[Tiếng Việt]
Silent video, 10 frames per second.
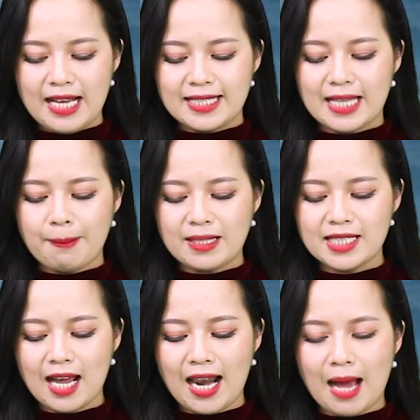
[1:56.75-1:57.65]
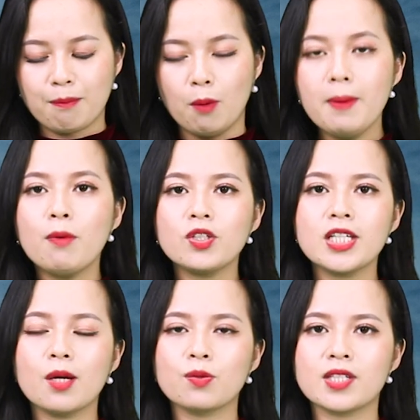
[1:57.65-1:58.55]
giá bán ra là 41
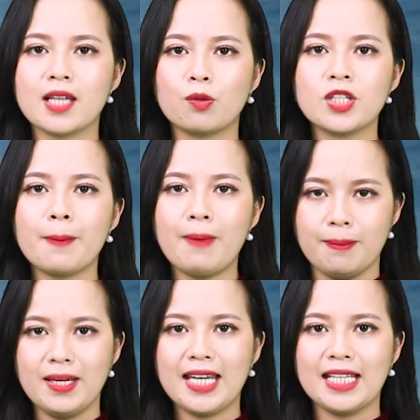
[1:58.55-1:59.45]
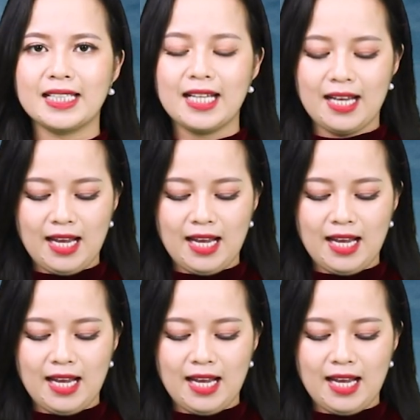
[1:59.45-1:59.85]
triệu 670 nghìn.